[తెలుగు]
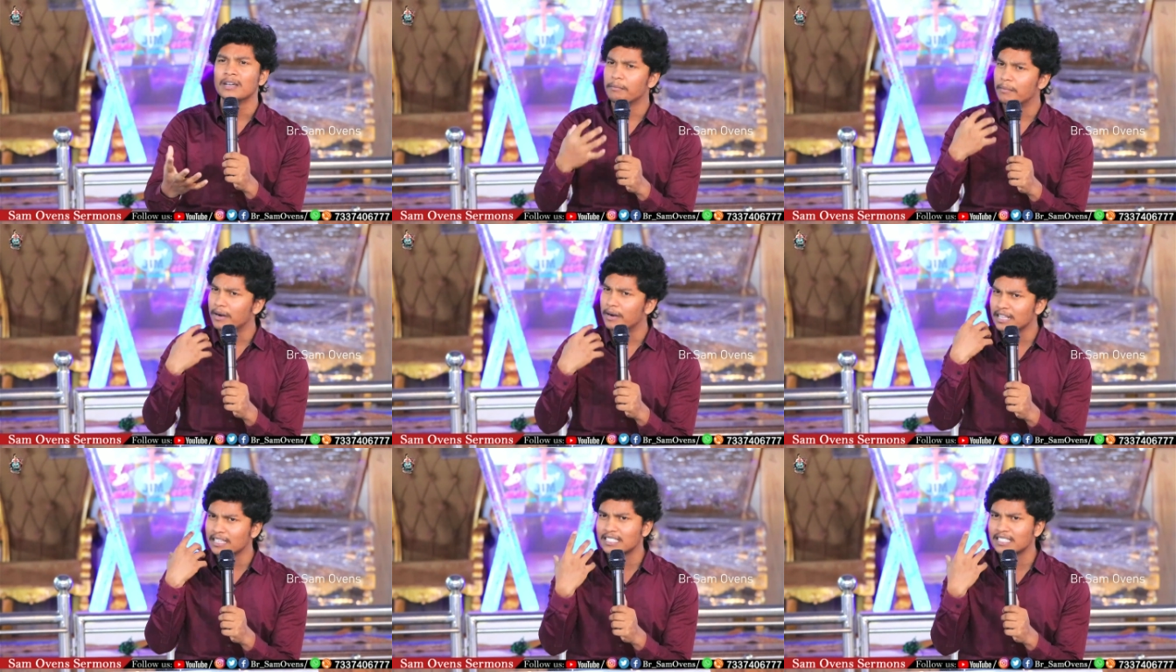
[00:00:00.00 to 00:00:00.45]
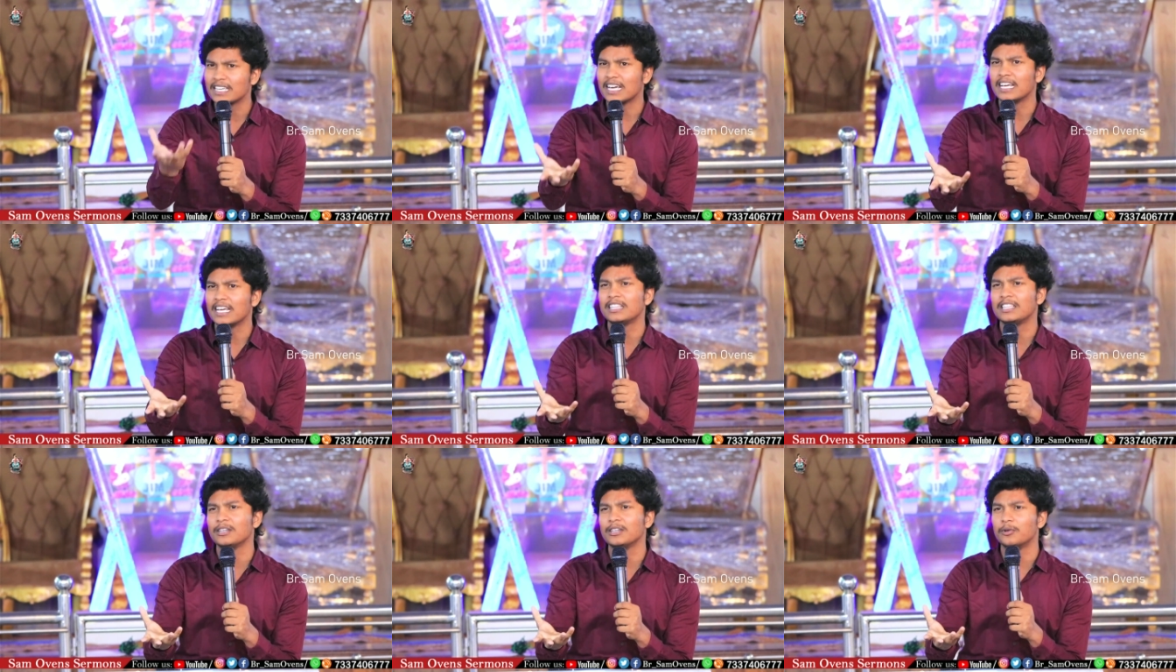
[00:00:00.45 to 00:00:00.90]

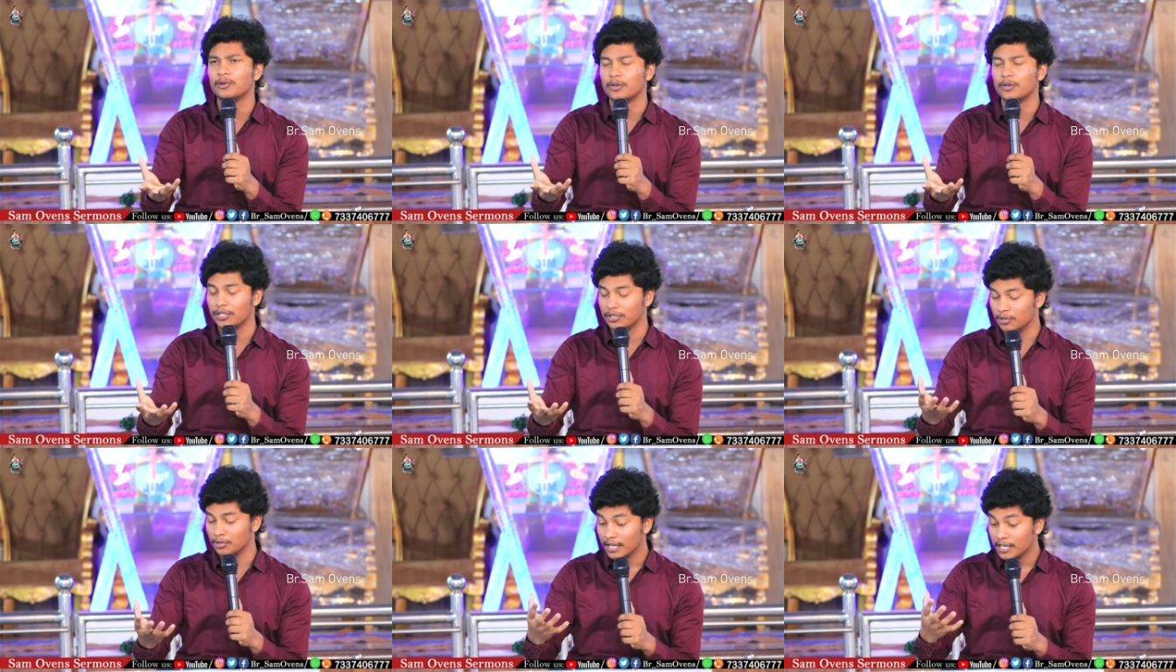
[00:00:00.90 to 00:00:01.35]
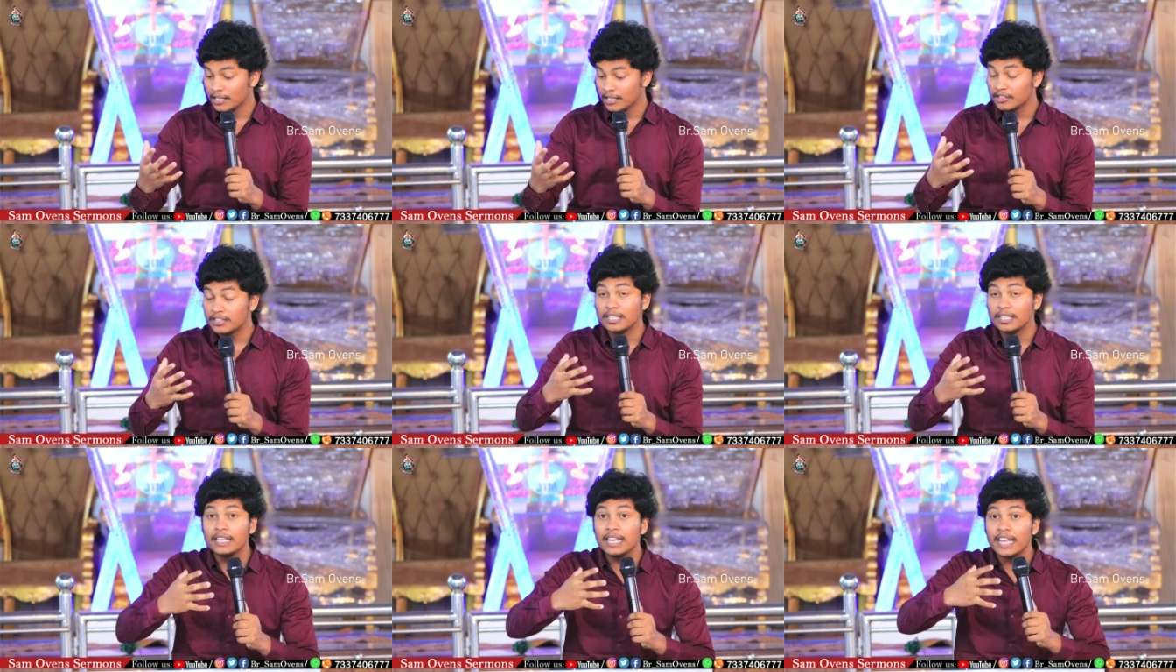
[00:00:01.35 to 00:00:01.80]
మనశ్శాంతిగా ఉండేది
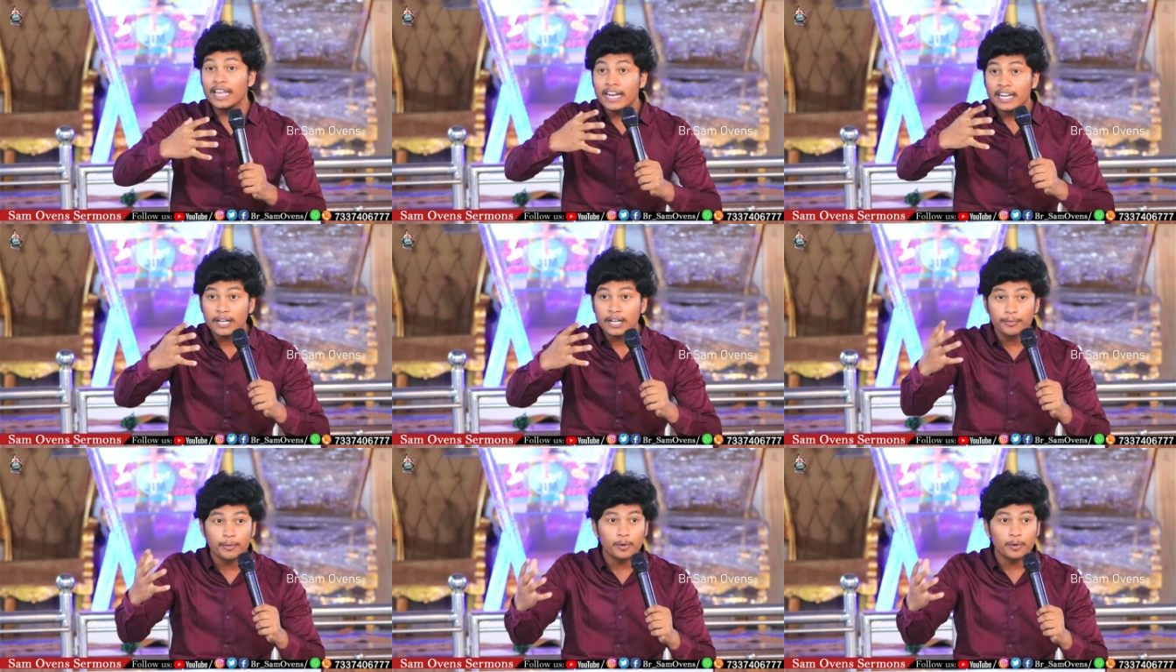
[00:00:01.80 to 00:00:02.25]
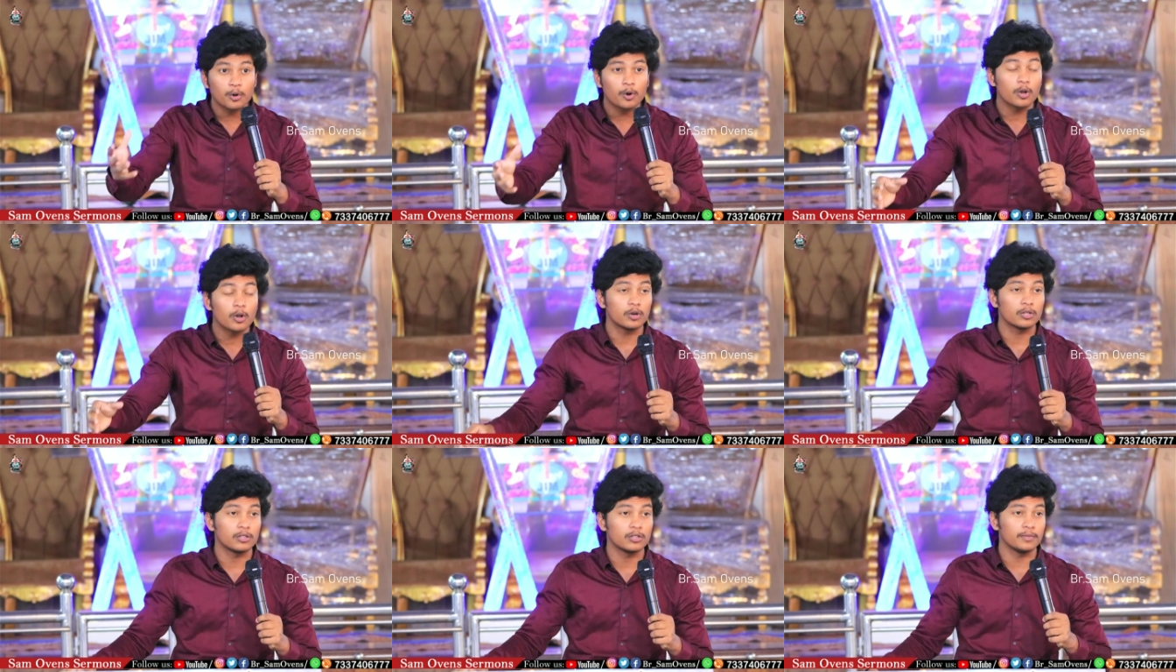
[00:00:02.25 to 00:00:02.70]
తినేటప్పుడు కూడా
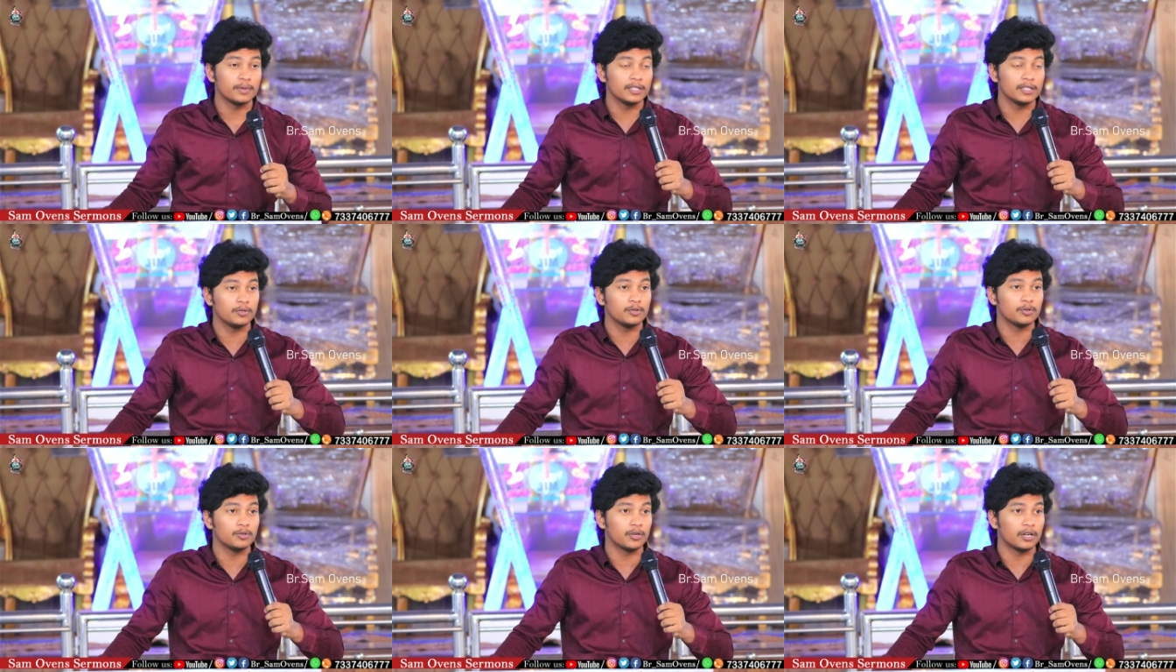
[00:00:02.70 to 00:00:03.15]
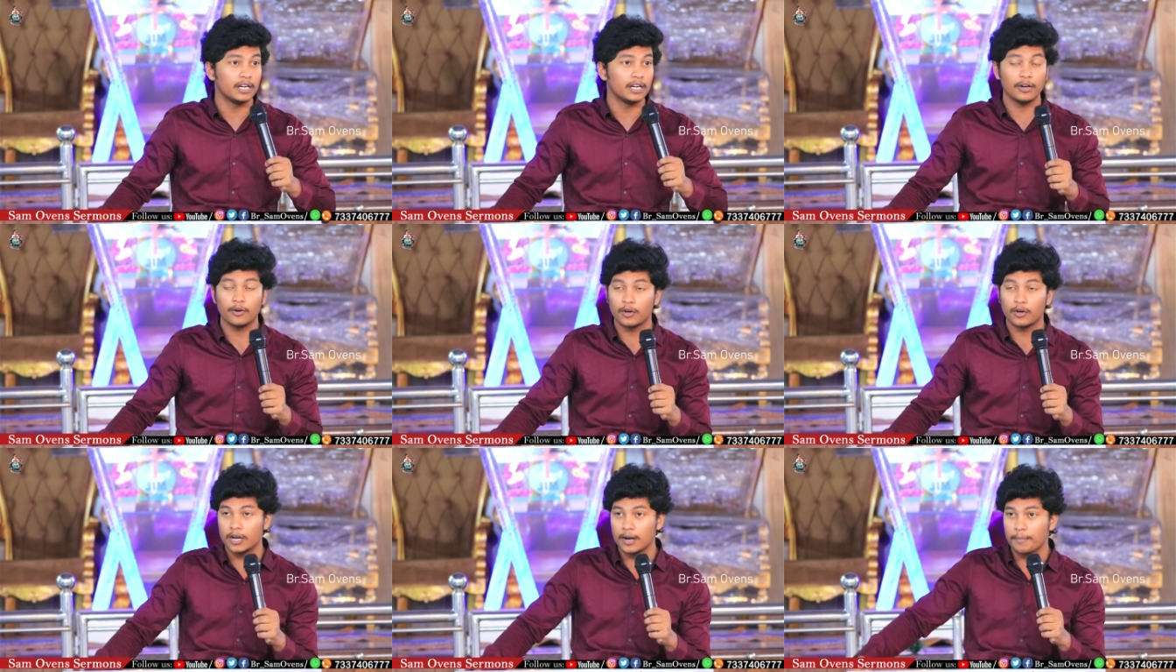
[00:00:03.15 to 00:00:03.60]
కొంతమందికి చూడండి
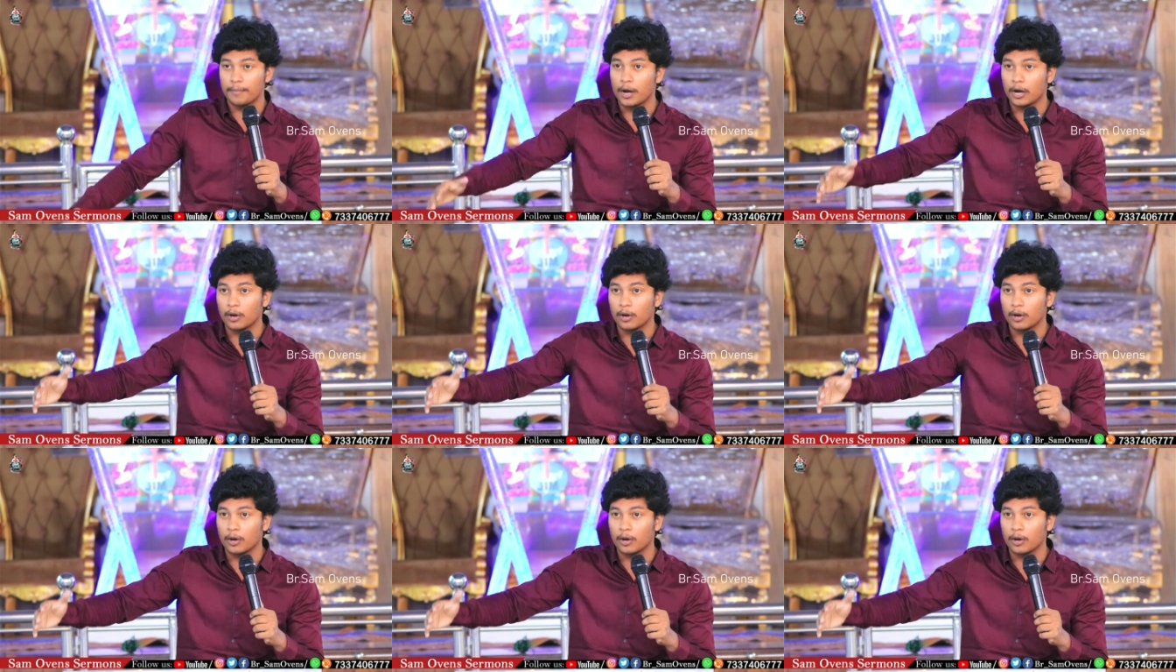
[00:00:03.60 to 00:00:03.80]
ఎవరైనా